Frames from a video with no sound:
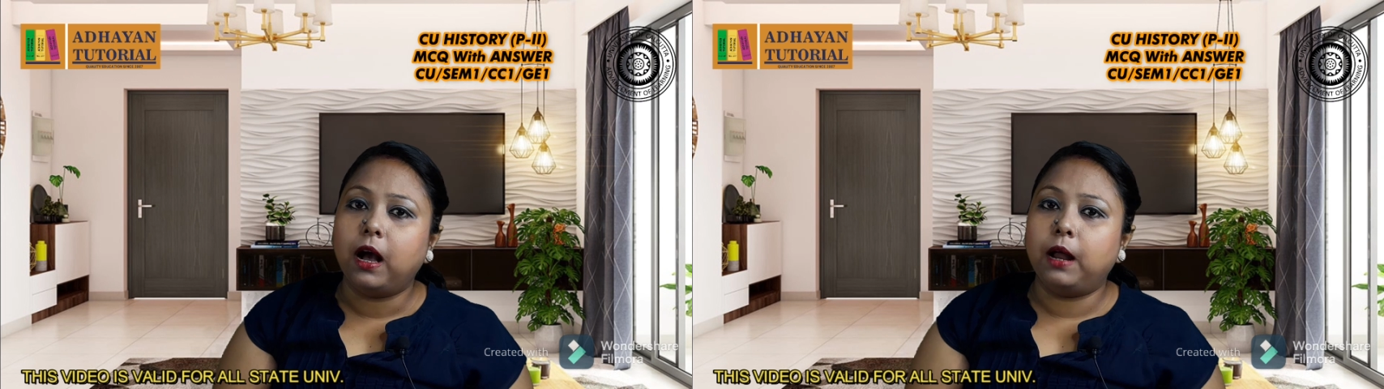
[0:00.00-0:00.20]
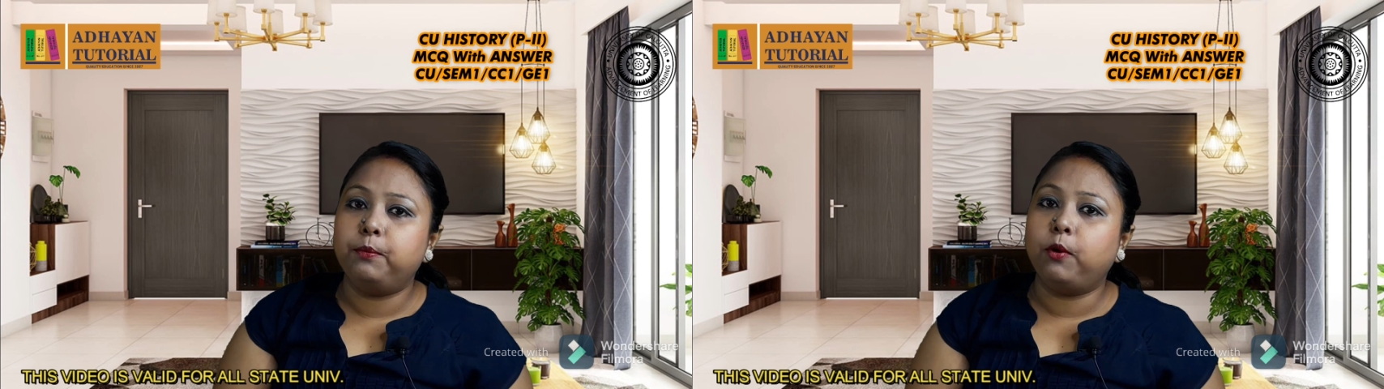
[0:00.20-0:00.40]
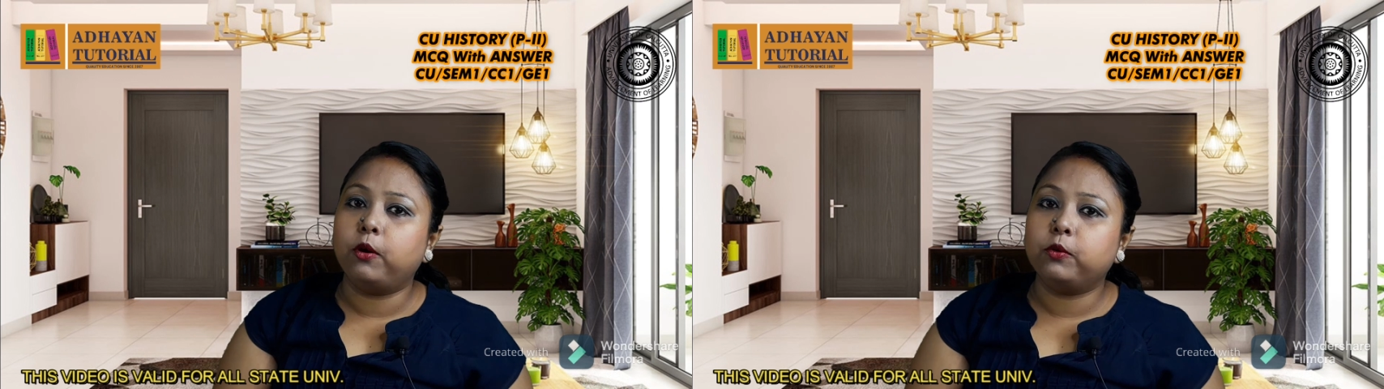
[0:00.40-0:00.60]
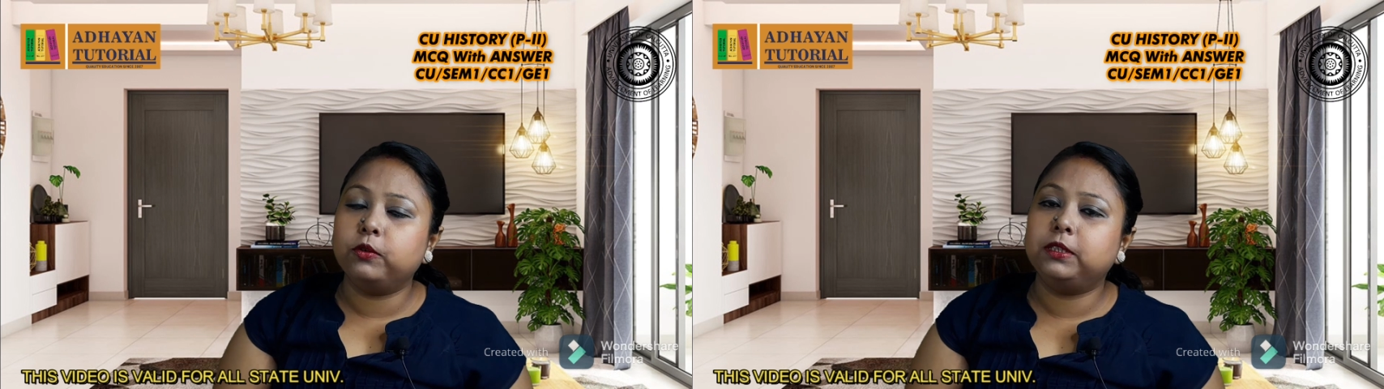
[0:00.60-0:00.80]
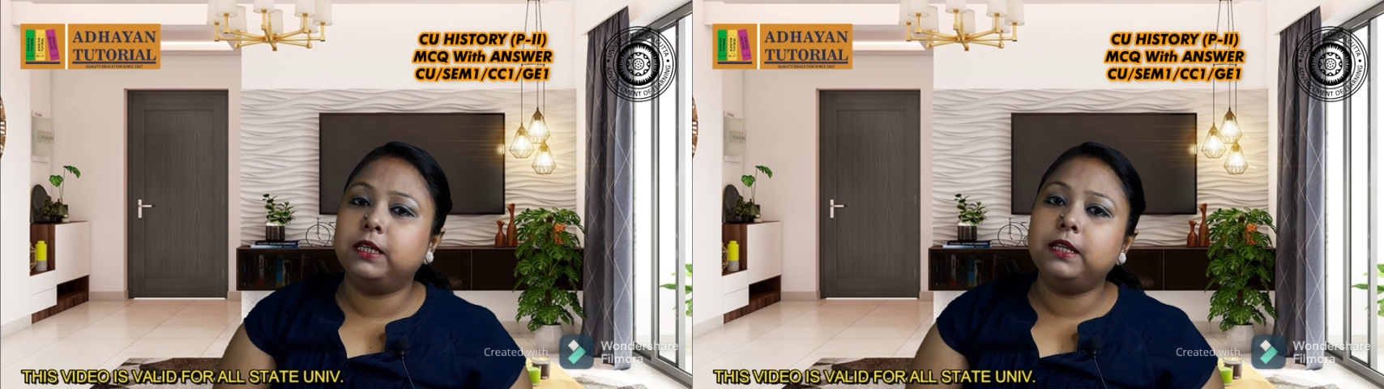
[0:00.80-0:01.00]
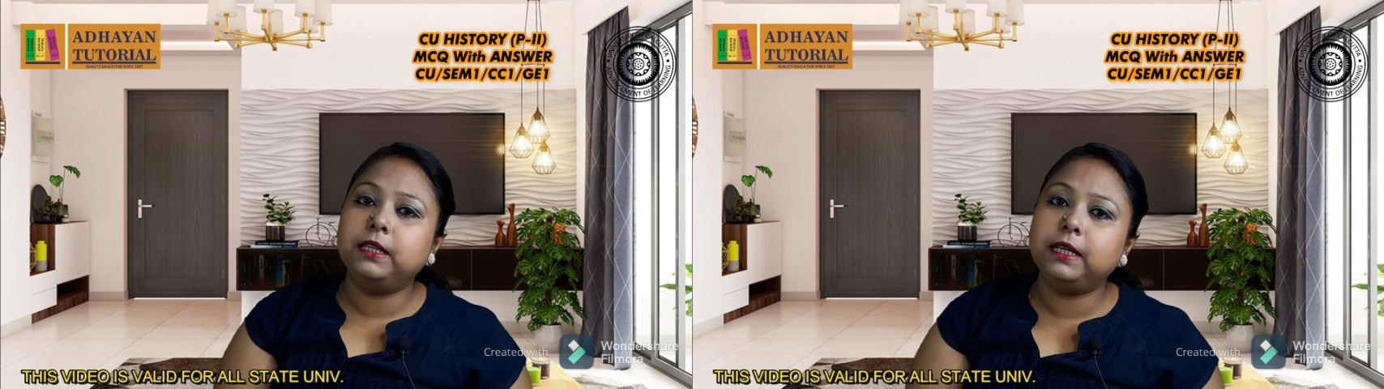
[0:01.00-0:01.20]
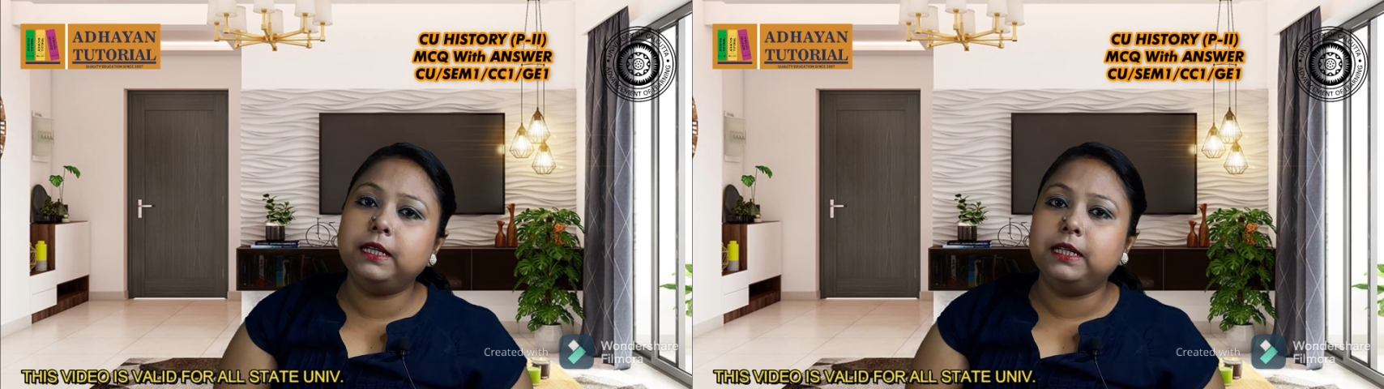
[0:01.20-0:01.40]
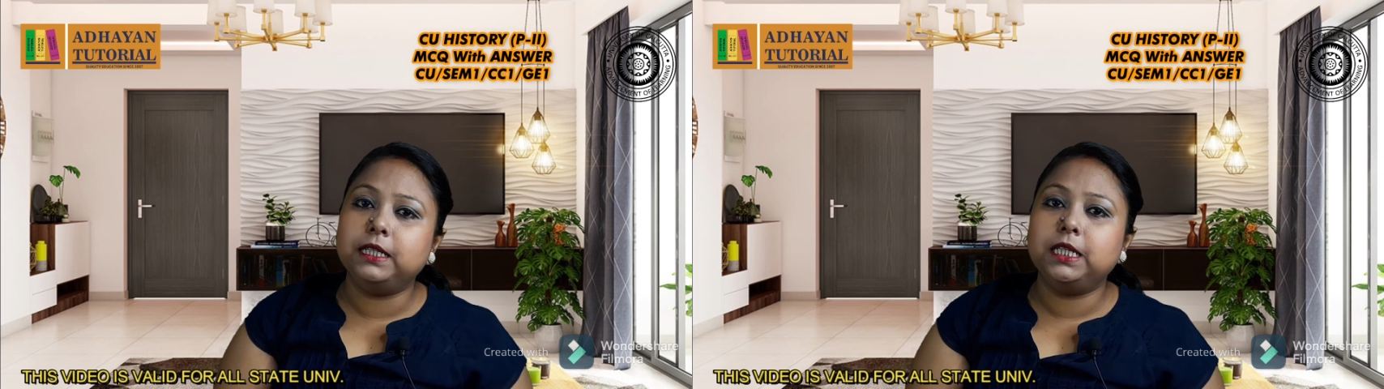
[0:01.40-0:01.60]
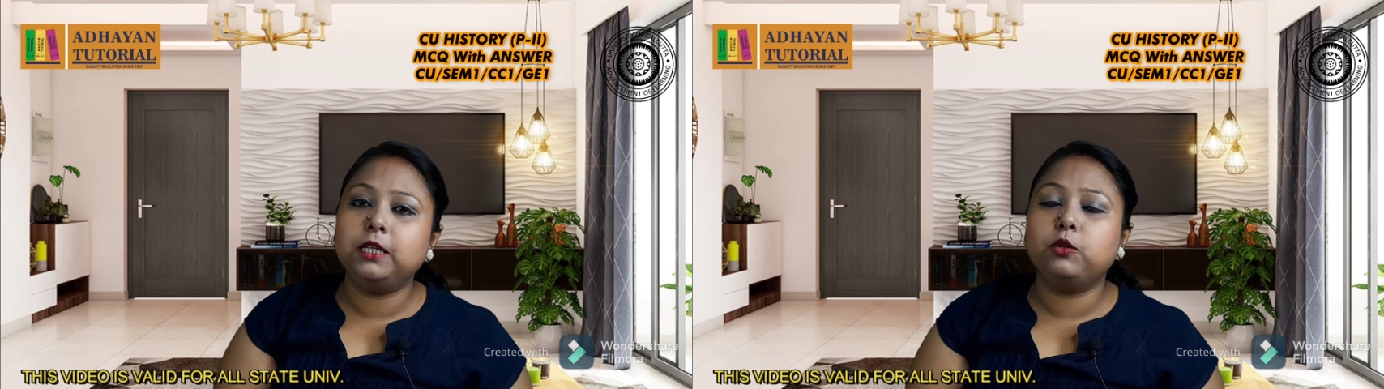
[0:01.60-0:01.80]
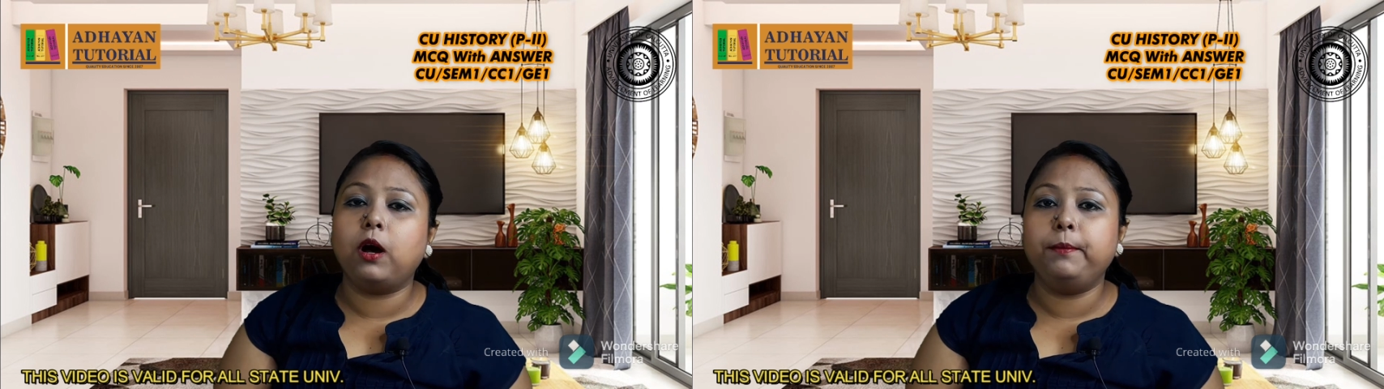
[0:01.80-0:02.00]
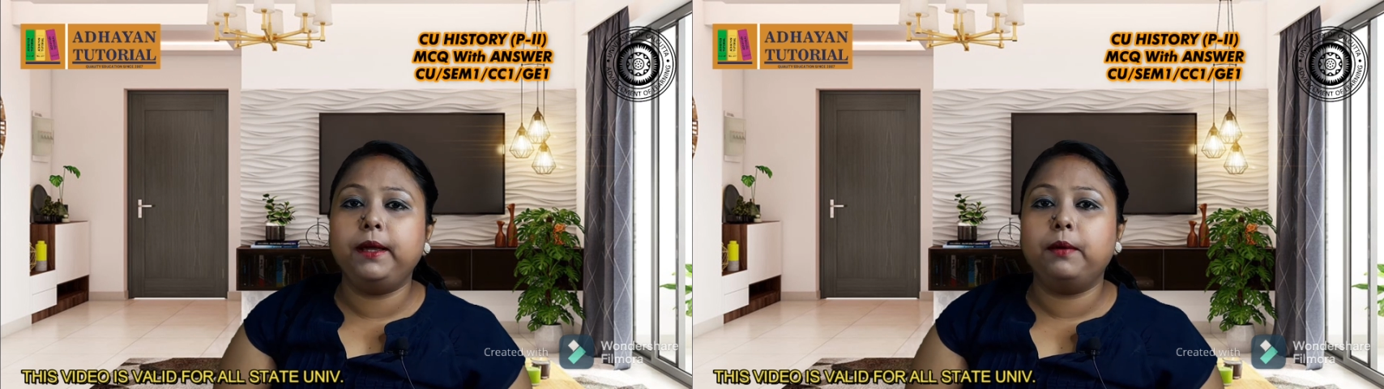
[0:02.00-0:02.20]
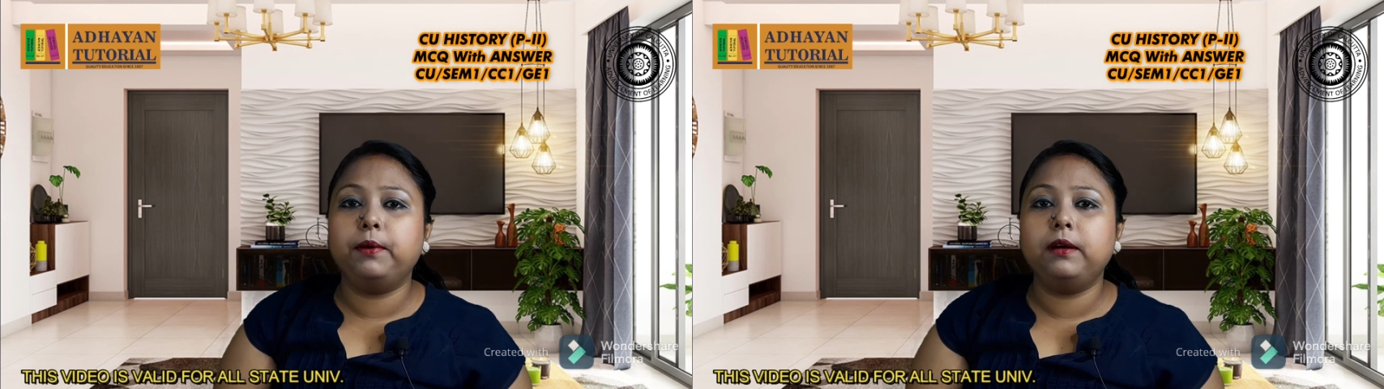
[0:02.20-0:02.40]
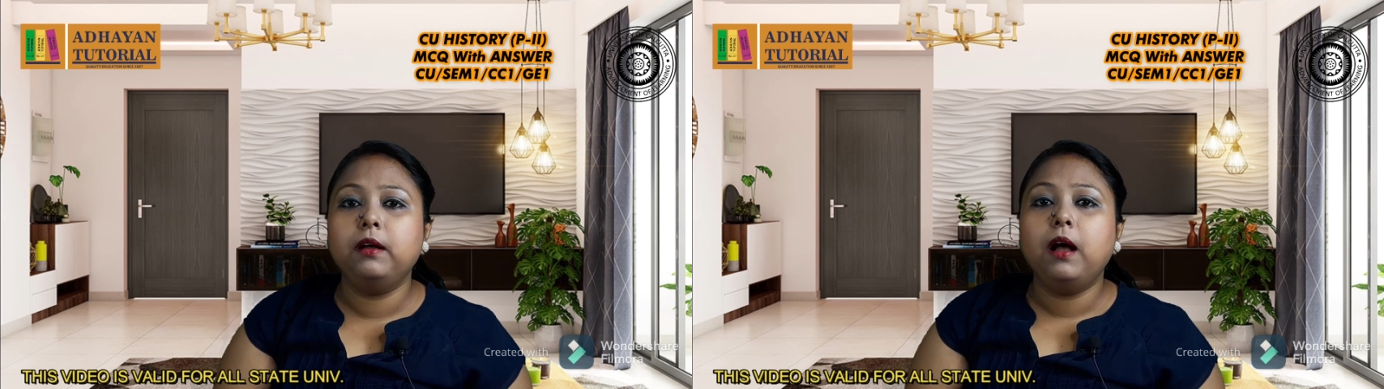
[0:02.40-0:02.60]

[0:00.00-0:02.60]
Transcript: আর ব্রড কোশ্চেন দিয়ে দিয়েছি তো আমি আবার